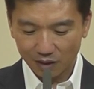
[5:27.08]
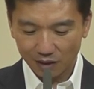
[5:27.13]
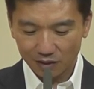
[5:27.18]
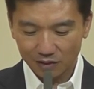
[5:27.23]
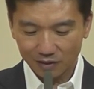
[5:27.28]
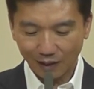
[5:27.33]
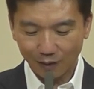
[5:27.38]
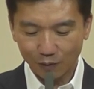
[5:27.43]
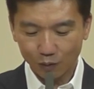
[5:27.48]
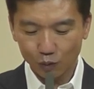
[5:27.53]

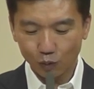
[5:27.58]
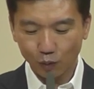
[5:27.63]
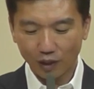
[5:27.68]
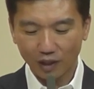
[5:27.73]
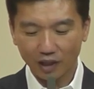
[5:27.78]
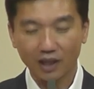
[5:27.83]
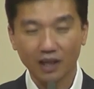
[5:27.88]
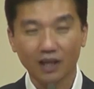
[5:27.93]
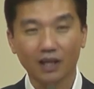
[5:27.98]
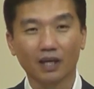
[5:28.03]
사울
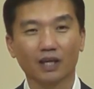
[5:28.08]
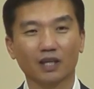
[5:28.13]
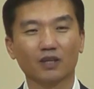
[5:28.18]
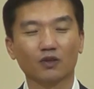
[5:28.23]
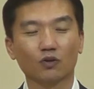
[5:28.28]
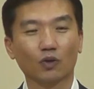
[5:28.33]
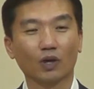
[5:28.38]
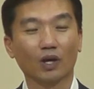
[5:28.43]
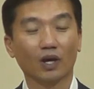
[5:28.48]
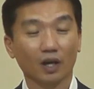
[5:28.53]
왕의
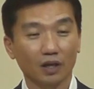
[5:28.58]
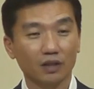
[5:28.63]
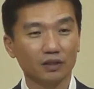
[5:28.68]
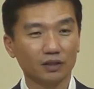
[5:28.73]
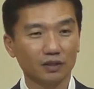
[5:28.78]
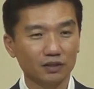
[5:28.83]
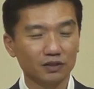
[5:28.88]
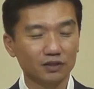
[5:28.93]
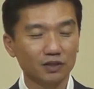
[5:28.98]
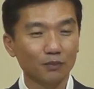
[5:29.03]

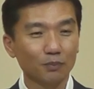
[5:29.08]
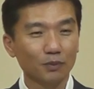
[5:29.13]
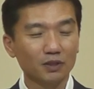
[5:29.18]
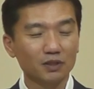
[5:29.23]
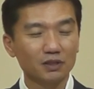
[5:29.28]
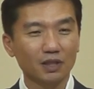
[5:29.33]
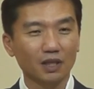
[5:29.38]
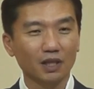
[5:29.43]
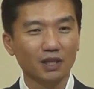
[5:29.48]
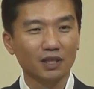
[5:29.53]
계획은, 첫
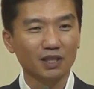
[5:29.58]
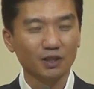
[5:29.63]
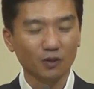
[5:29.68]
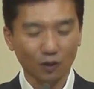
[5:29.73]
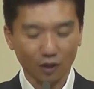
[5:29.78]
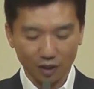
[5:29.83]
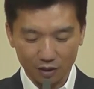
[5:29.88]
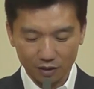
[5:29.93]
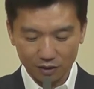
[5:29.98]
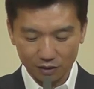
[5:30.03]
번째 이
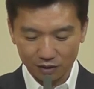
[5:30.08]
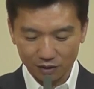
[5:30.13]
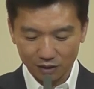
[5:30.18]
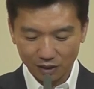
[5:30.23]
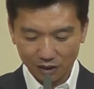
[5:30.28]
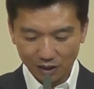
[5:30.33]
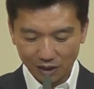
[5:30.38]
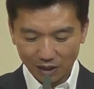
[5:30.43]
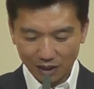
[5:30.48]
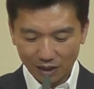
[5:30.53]
계획은
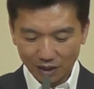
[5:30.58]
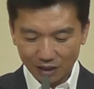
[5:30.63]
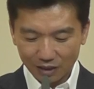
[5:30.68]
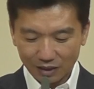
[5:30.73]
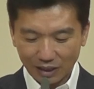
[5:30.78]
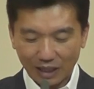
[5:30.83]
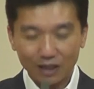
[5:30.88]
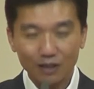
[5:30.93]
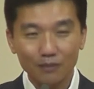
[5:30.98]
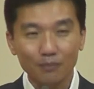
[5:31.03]

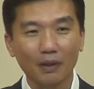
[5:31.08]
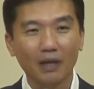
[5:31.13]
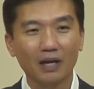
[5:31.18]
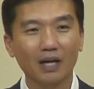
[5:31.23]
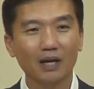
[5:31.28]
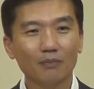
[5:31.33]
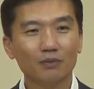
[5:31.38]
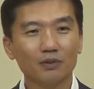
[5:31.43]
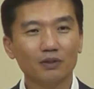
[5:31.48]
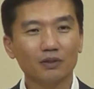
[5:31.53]
딸
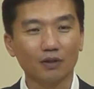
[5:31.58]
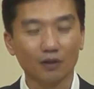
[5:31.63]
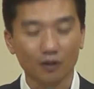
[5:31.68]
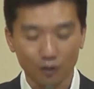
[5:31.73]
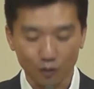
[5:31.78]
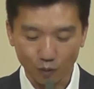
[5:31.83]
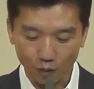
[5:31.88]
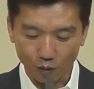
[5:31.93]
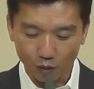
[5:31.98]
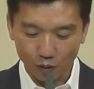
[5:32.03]
메랍을
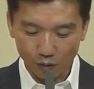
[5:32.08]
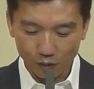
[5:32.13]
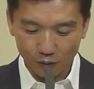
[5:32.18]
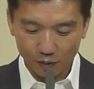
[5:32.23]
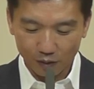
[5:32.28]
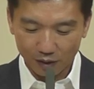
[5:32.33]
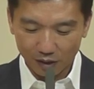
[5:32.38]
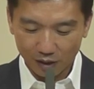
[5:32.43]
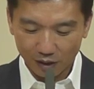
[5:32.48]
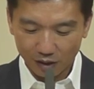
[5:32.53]
걸고
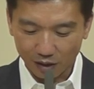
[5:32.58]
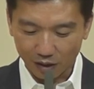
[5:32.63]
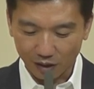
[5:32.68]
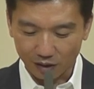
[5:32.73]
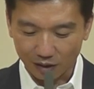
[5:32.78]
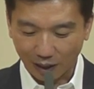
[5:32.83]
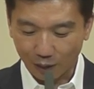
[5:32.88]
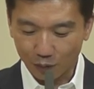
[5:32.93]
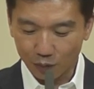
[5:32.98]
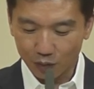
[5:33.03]
어,
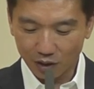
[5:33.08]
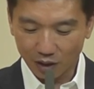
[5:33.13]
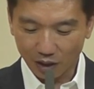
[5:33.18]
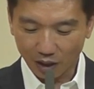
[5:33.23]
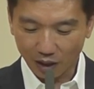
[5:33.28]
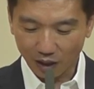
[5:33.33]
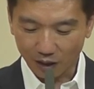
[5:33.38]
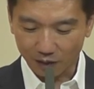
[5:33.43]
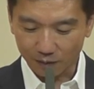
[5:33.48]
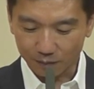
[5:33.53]

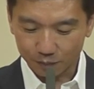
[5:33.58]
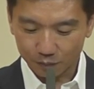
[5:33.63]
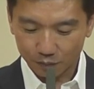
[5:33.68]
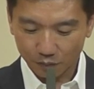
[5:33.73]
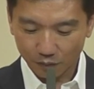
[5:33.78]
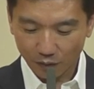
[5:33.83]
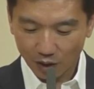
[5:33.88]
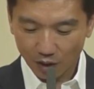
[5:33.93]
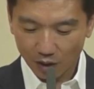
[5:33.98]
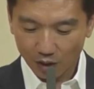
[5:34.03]
다윗에게
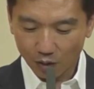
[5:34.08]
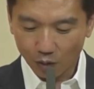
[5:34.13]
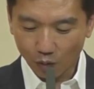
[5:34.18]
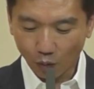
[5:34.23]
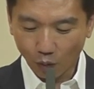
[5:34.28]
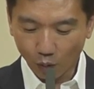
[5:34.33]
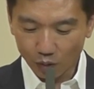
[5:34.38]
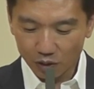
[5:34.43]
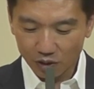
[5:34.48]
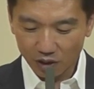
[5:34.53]

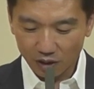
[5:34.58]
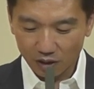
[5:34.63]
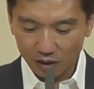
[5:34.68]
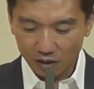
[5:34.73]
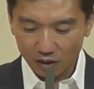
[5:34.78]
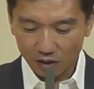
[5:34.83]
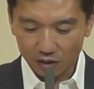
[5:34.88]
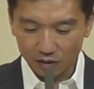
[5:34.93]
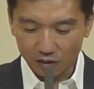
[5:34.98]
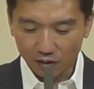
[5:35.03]
오직
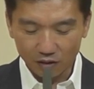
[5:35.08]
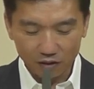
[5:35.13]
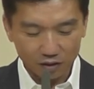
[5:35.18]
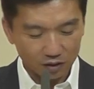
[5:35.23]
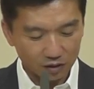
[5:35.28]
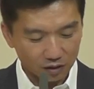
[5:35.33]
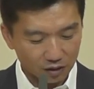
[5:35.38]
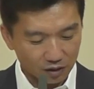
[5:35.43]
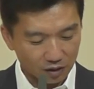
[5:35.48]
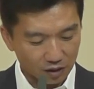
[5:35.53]

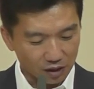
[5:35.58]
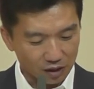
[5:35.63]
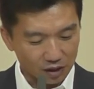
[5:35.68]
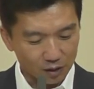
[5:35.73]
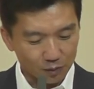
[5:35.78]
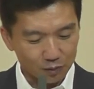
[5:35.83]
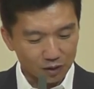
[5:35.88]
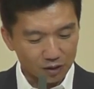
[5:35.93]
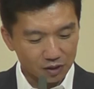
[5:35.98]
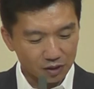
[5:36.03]
너는 이1
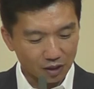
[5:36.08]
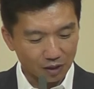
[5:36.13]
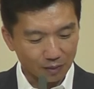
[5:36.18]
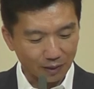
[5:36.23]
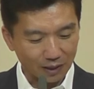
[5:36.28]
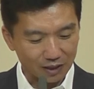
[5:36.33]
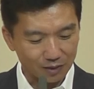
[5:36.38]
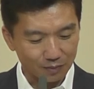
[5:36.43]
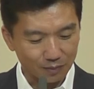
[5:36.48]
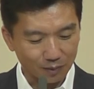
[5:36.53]

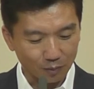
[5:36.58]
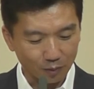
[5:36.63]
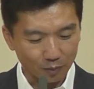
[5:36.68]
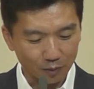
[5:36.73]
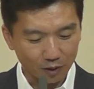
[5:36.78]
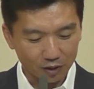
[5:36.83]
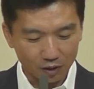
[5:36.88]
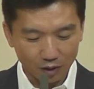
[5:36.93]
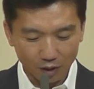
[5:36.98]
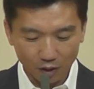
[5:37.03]
7절에말씀해
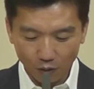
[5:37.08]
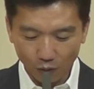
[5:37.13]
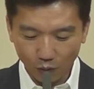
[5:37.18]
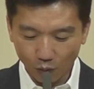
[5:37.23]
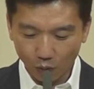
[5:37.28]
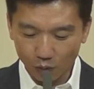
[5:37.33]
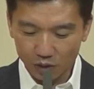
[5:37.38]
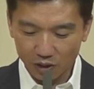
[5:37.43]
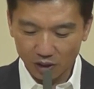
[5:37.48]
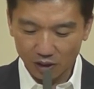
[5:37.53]
보면
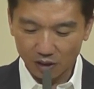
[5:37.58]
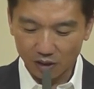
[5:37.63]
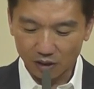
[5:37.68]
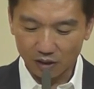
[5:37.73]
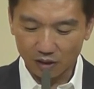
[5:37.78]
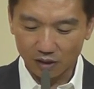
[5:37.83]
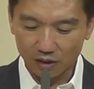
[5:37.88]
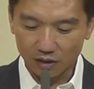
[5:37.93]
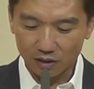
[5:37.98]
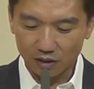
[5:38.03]
오직
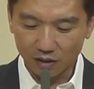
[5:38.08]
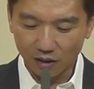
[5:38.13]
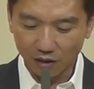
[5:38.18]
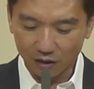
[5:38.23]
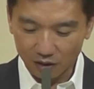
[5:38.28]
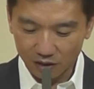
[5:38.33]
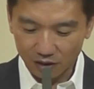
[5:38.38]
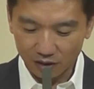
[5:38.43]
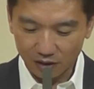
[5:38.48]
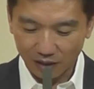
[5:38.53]

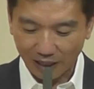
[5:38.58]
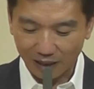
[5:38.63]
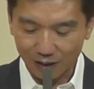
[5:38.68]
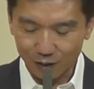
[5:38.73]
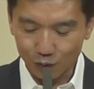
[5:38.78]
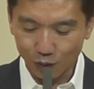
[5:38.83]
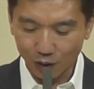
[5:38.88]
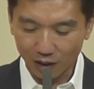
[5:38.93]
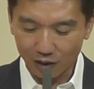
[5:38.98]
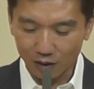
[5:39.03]
너는
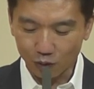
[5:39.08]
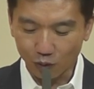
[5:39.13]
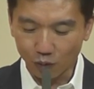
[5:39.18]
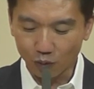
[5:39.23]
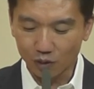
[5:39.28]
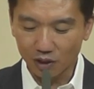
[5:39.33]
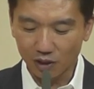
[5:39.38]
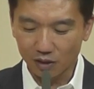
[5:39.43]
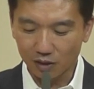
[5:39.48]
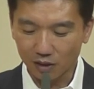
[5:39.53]
나를 위하여
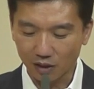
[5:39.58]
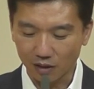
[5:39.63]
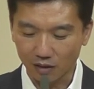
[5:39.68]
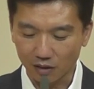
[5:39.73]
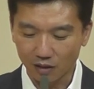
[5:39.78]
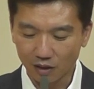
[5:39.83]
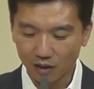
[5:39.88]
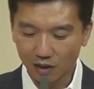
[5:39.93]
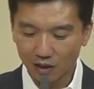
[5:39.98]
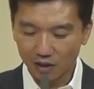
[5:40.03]
용기를 내어
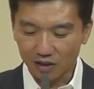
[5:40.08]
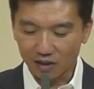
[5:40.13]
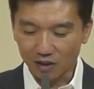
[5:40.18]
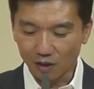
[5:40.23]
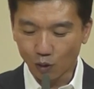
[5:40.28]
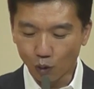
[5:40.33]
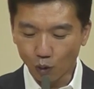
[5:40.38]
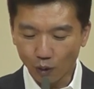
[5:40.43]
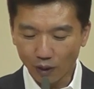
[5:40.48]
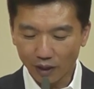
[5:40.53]

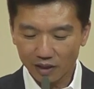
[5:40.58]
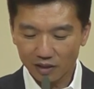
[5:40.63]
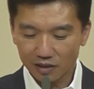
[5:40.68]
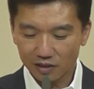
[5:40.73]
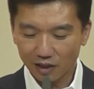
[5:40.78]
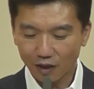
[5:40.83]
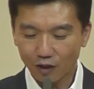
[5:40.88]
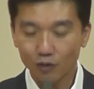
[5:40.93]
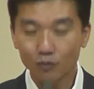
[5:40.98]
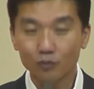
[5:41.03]
여호와의
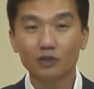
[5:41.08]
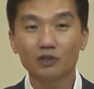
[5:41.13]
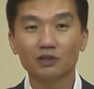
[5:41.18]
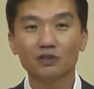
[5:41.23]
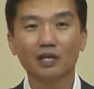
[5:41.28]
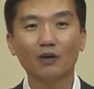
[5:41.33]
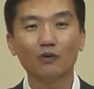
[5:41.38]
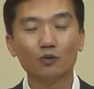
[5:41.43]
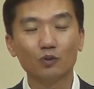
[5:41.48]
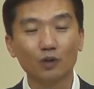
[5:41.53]
싸움을
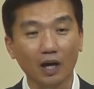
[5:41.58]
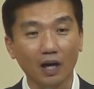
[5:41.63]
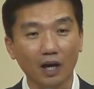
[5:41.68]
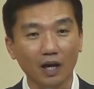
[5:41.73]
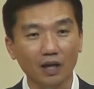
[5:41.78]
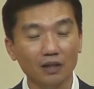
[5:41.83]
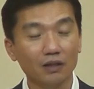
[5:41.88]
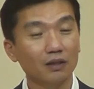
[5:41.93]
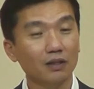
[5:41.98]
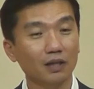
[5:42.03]

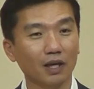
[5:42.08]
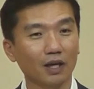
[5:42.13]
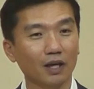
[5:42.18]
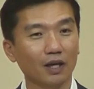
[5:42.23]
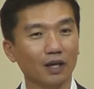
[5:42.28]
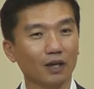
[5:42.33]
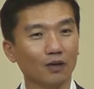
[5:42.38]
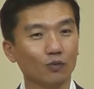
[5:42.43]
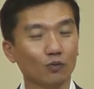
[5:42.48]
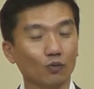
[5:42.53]
싸우라 이렇게
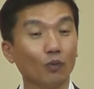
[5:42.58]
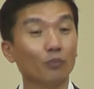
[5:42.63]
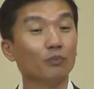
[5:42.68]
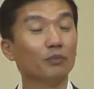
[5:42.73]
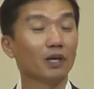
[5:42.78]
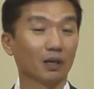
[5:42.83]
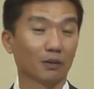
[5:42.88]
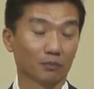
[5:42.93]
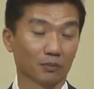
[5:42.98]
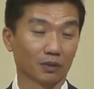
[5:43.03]

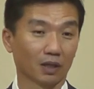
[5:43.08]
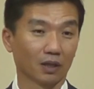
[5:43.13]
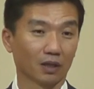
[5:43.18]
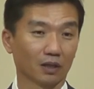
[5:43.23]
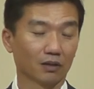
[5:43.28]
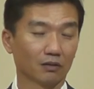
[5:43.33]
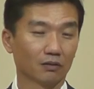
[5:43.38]
권면합니다.